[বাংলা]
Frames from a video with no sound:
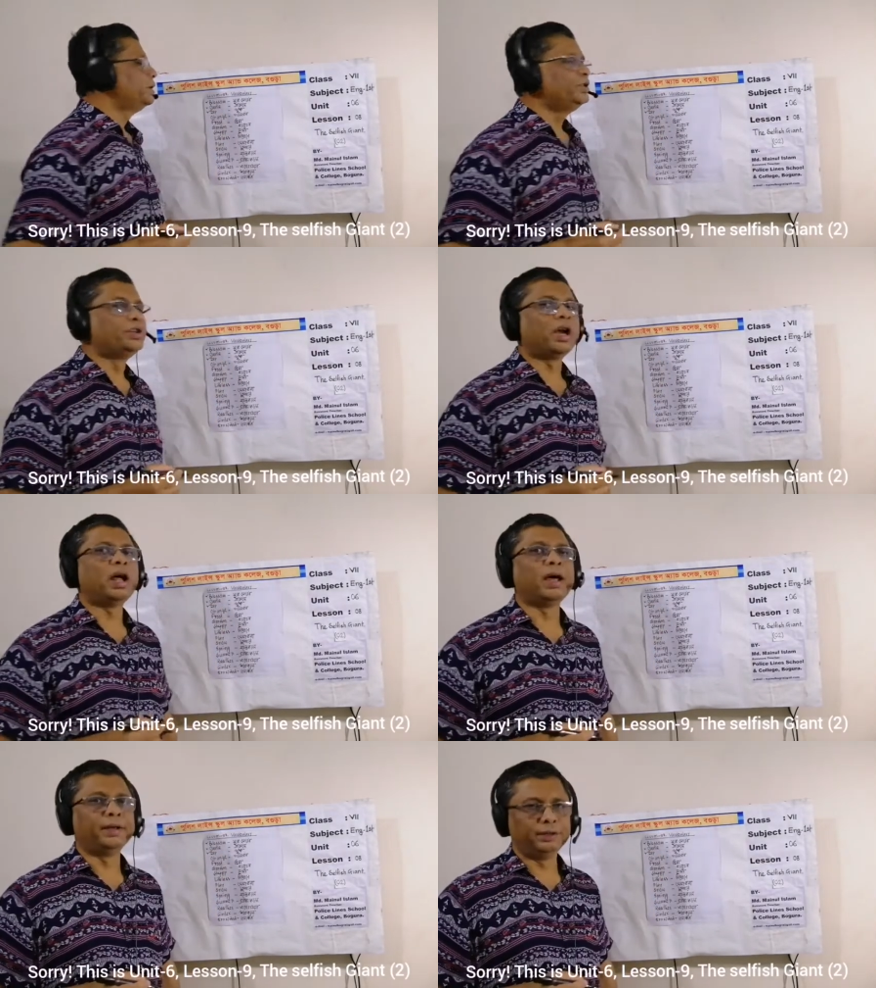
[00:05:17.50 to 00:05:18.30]

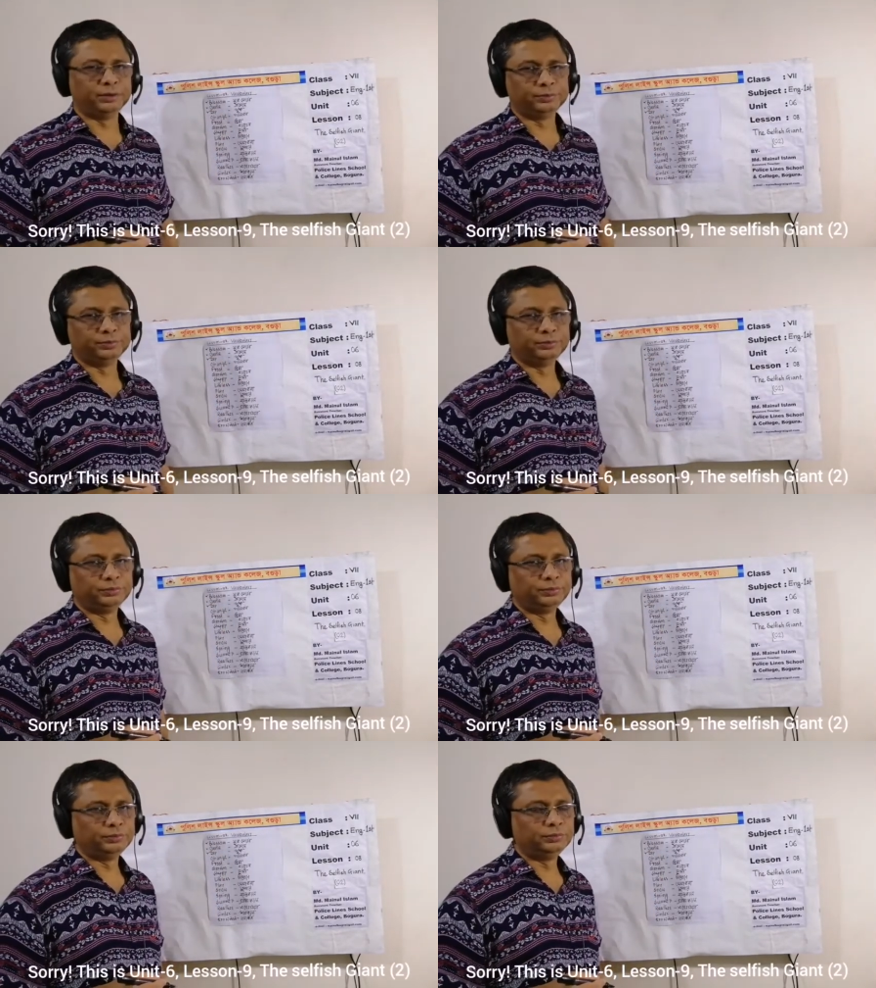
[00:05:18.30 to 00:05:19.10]
ড্রাই
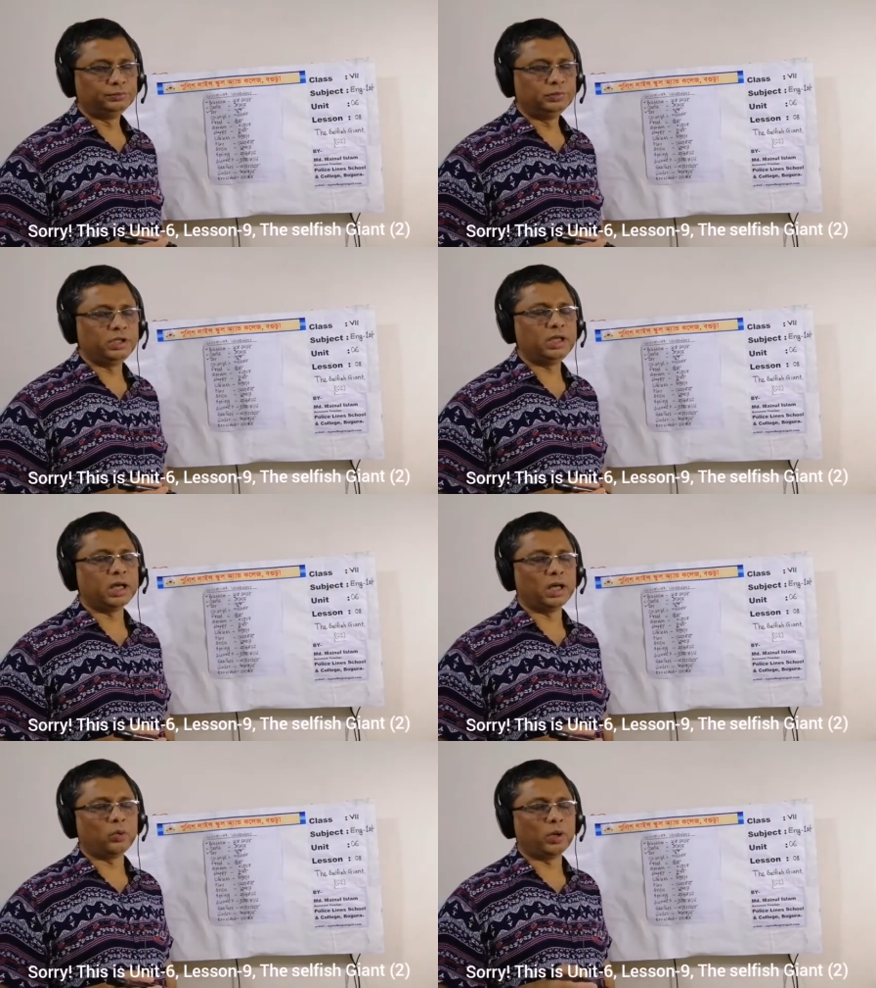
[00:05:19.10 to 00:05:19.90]

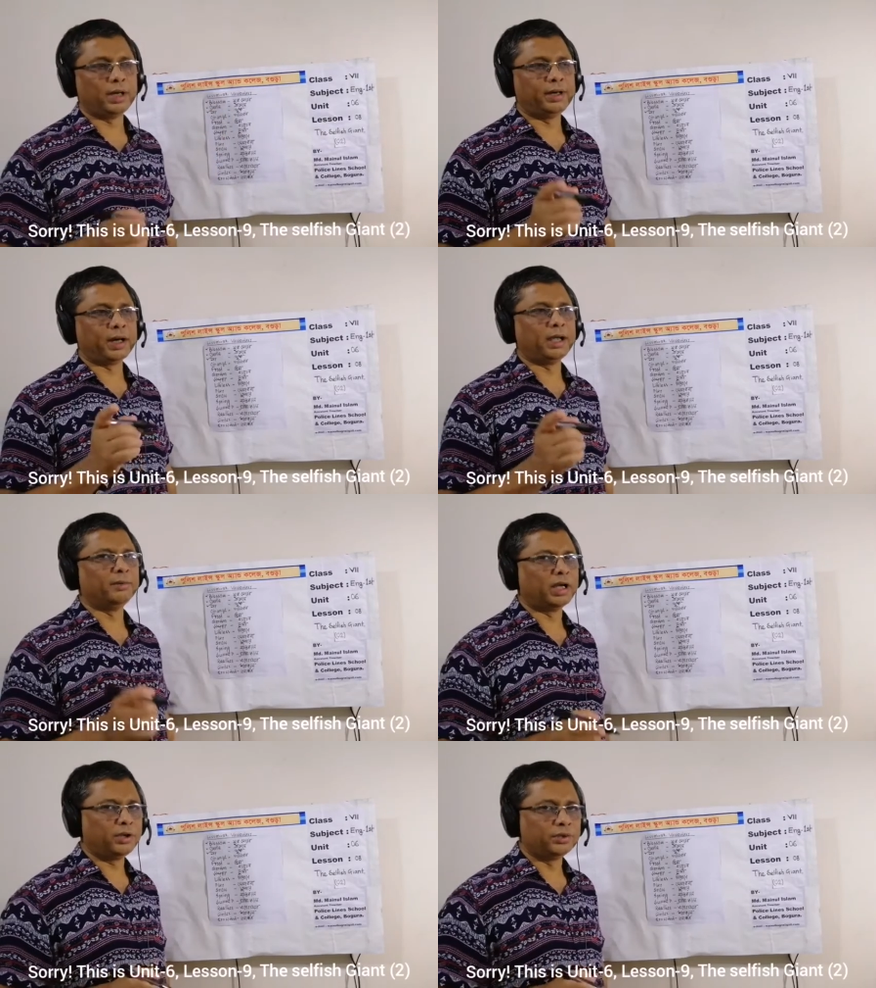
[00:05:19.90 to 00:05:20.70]
ডিআর ওয়াই ড্রাই
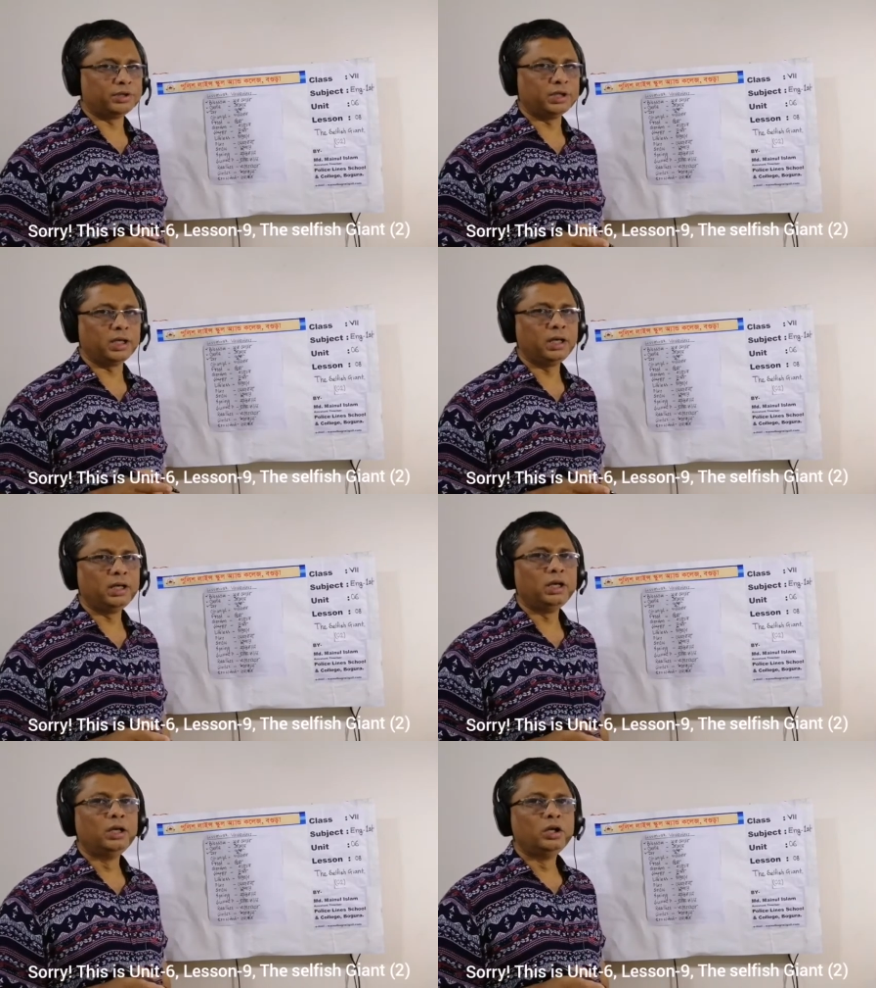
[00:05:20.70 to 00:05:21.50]
মানে হচ্ছে
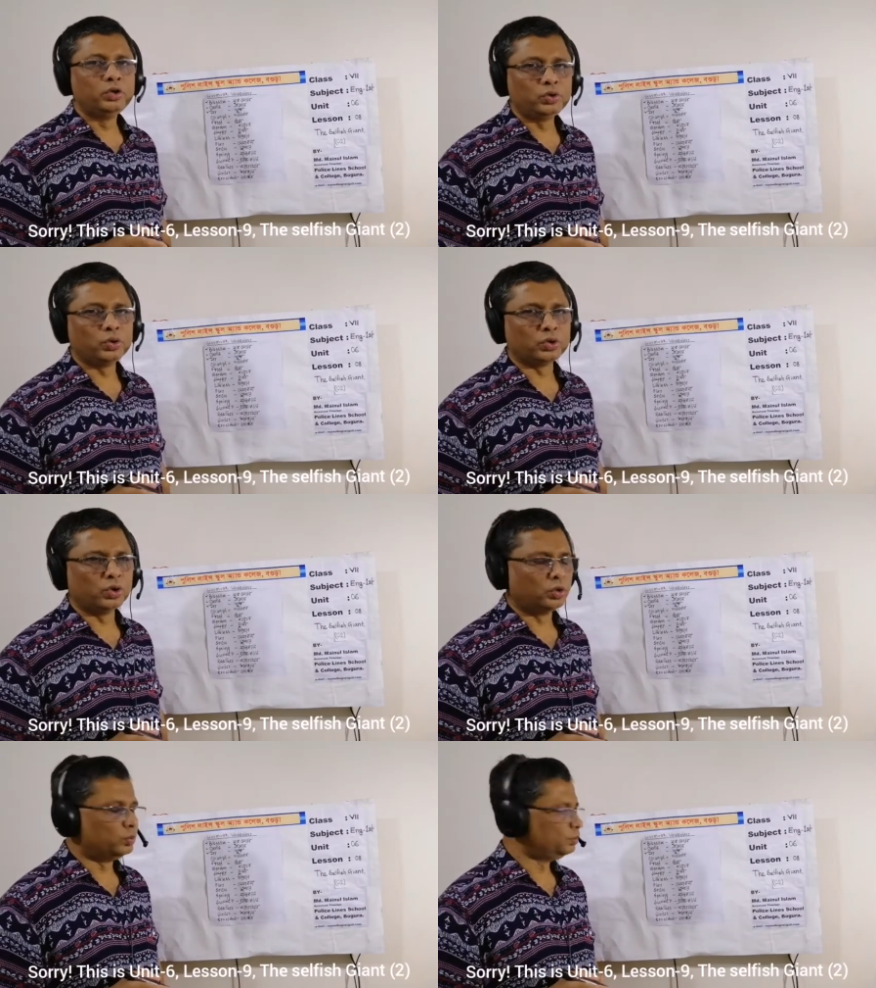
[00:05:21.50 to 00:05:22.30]
শুকনো